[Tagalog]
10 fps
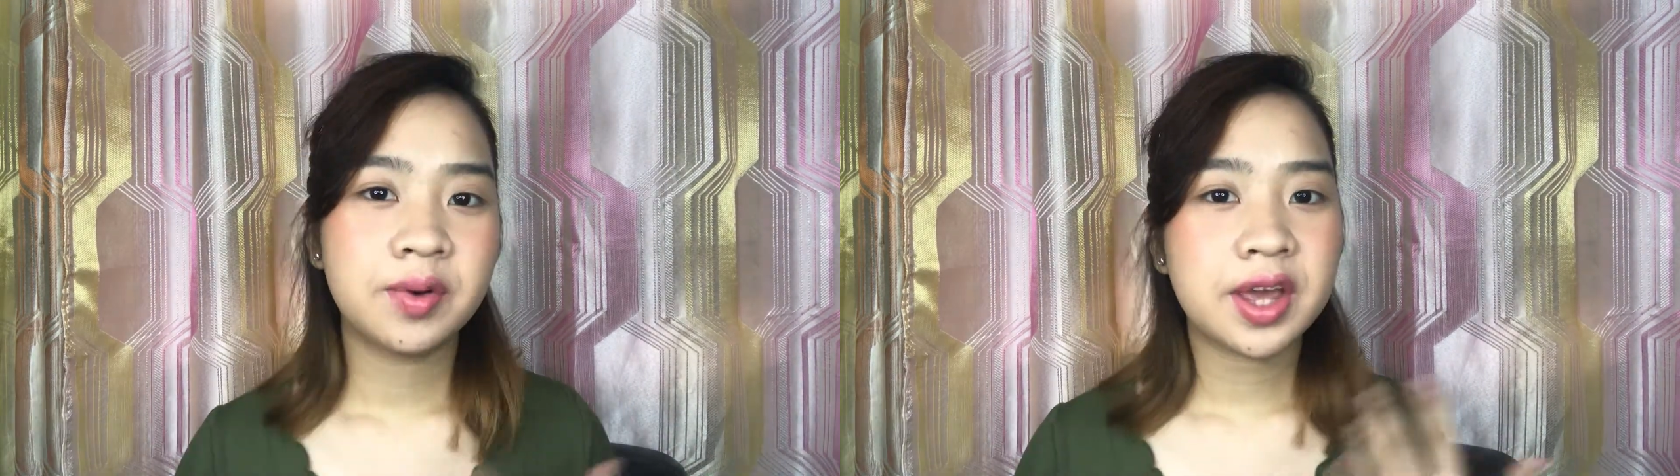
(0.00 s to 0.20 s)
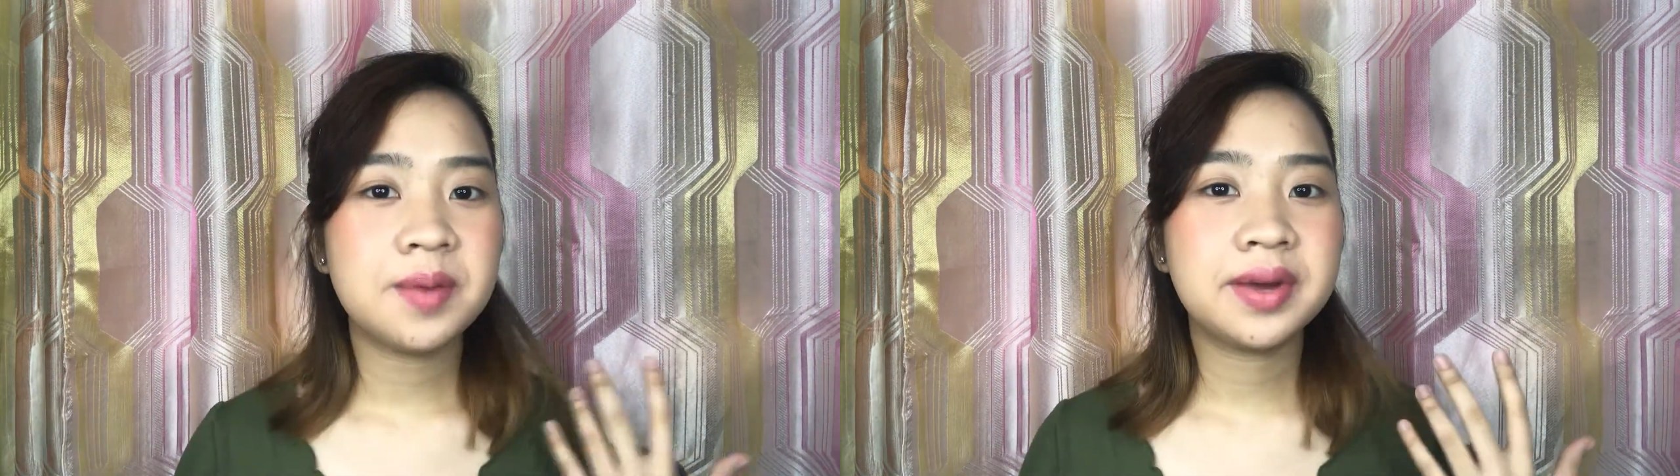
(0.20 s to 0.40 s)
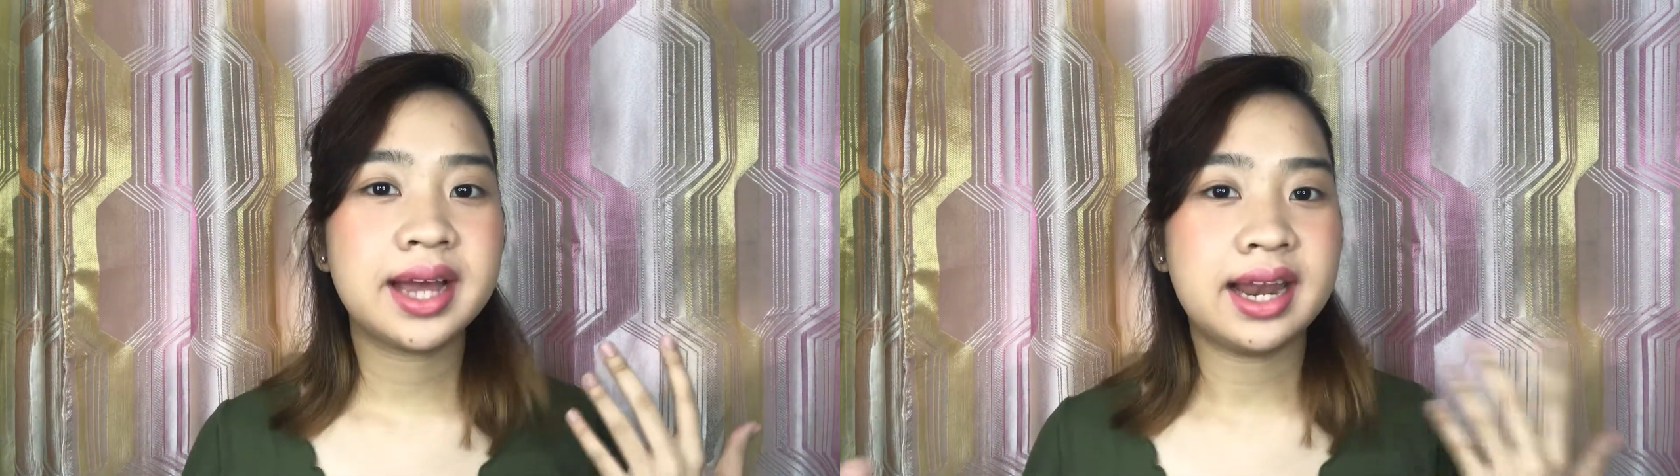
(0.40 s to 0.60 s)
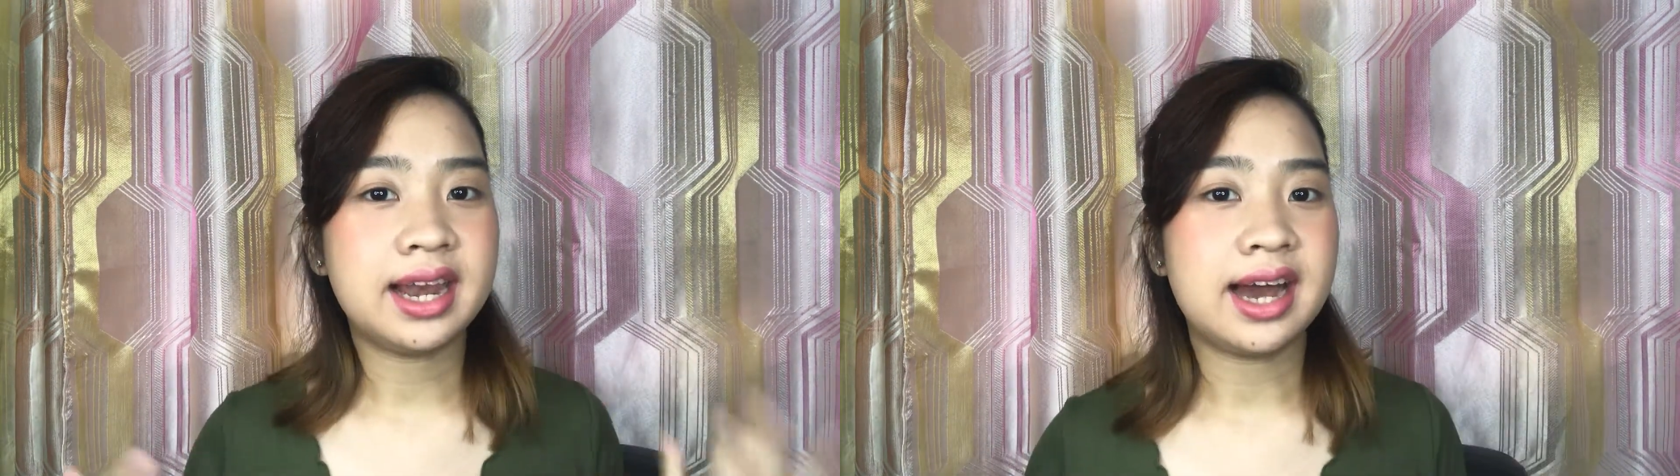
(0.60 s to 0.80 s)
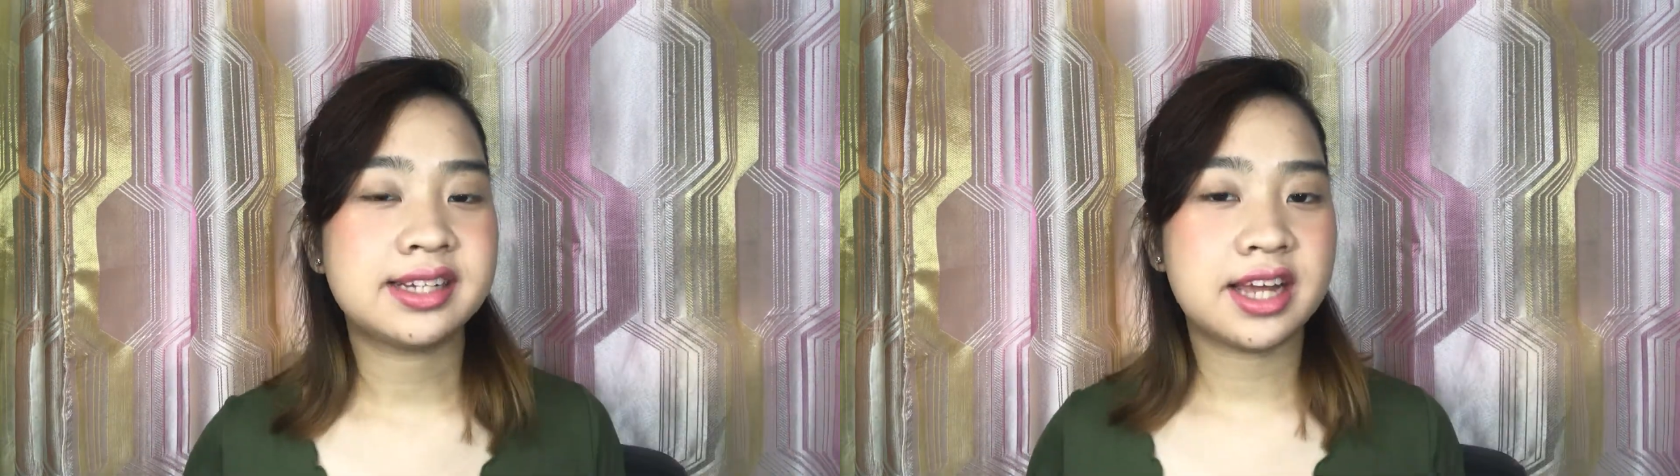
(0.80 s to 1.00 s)
Huwag kayong
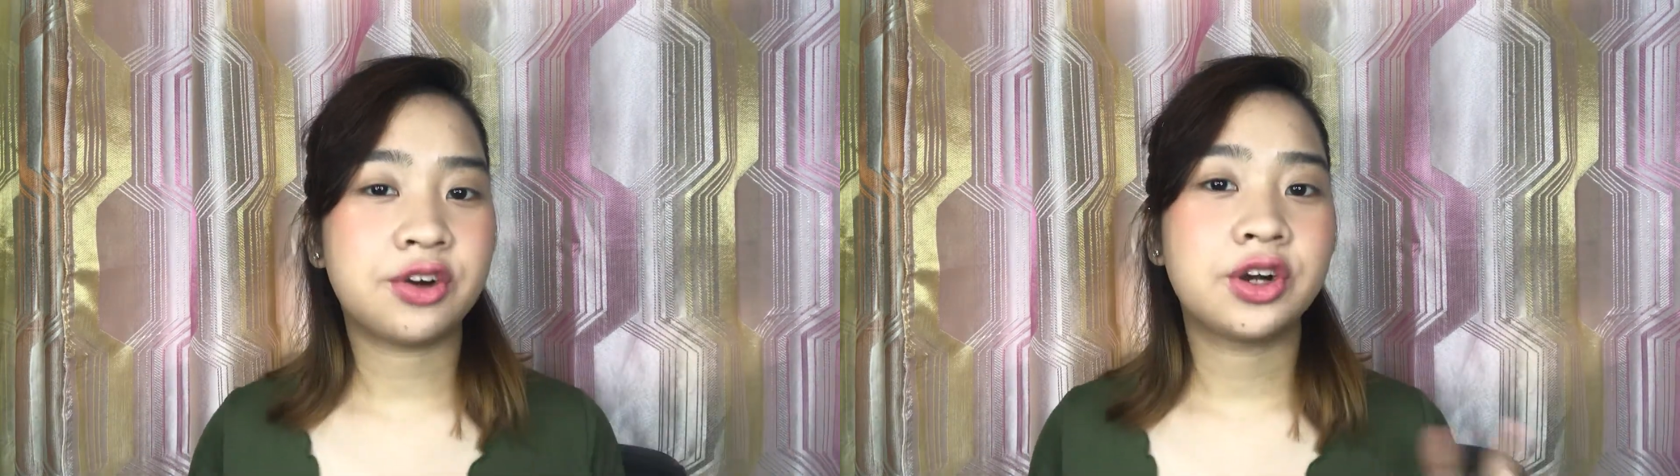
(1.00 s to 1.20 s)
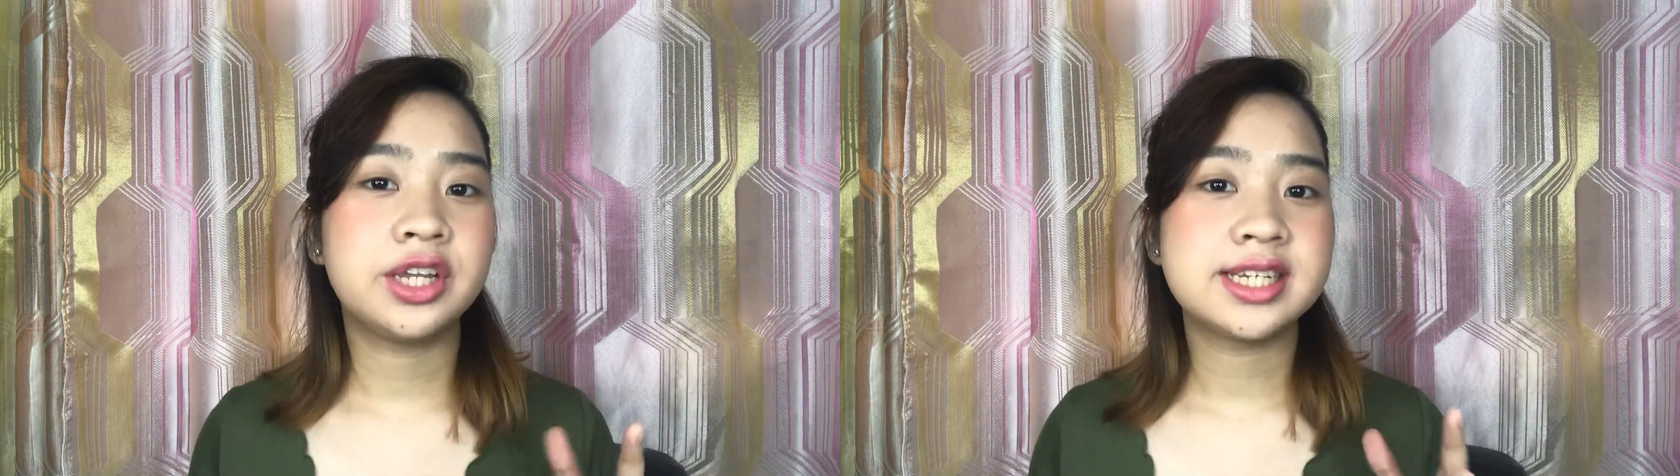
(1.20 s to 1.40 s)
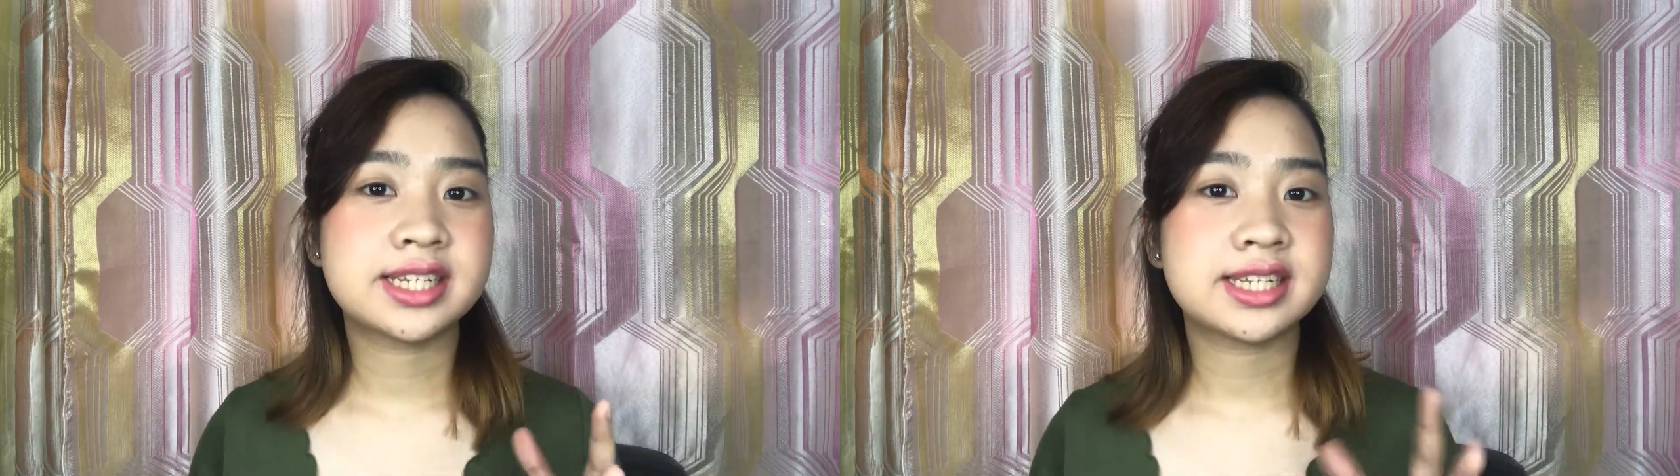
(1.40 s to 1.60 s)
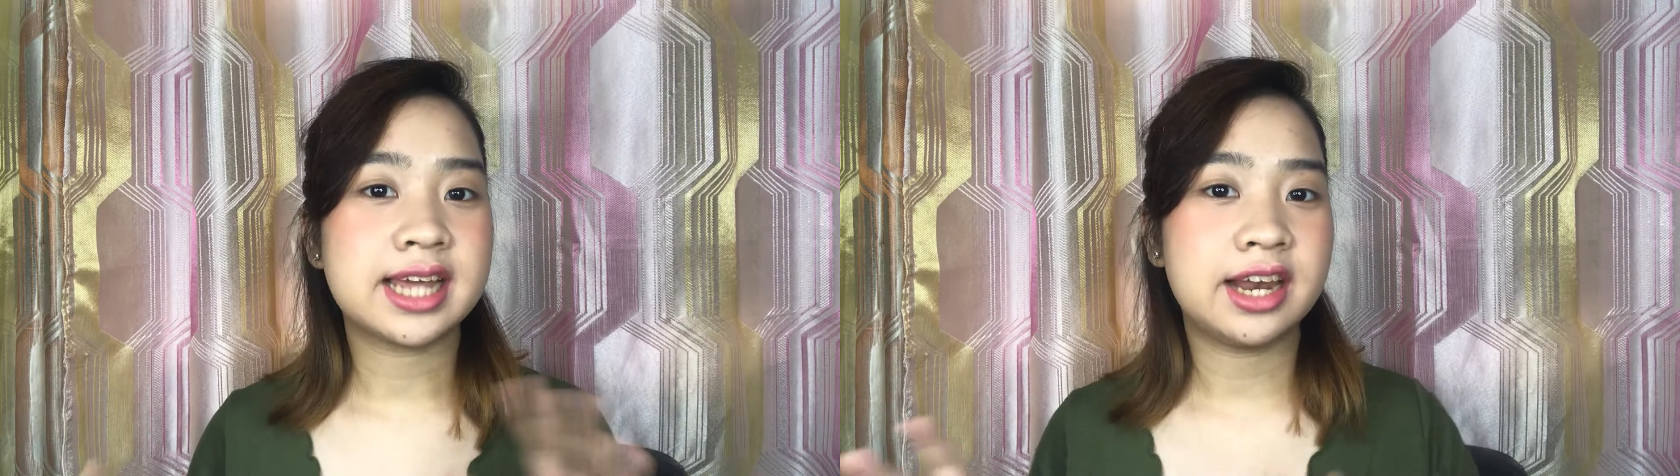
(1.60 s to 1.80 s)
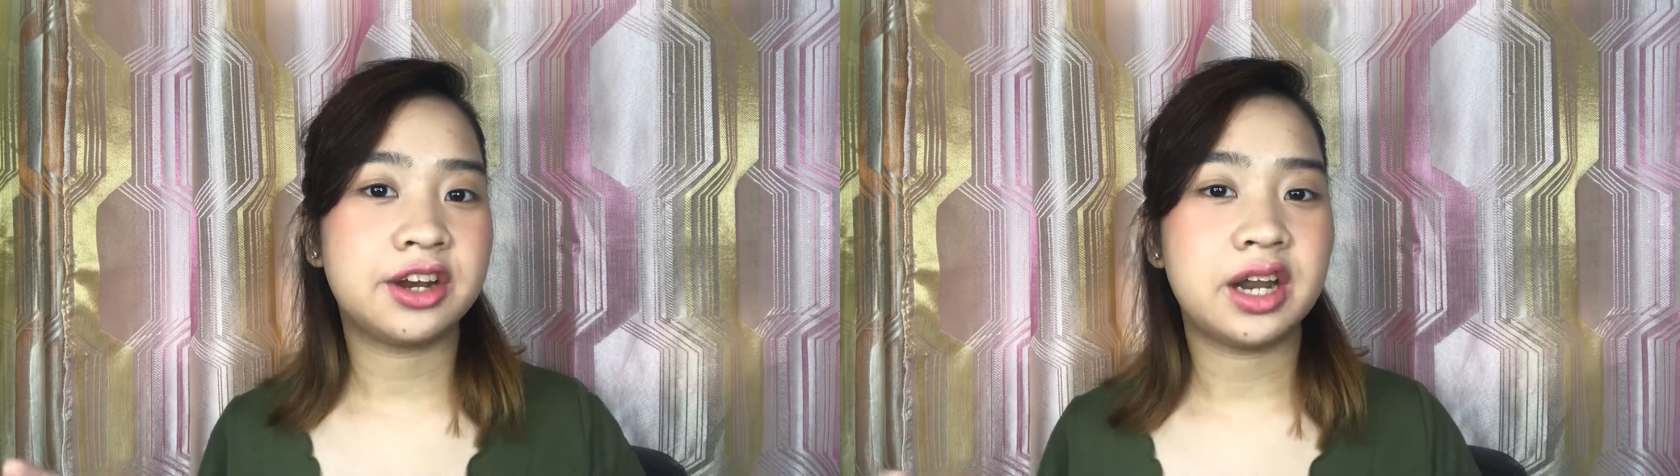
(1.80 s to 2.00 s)
mag-alala kasi according sa seller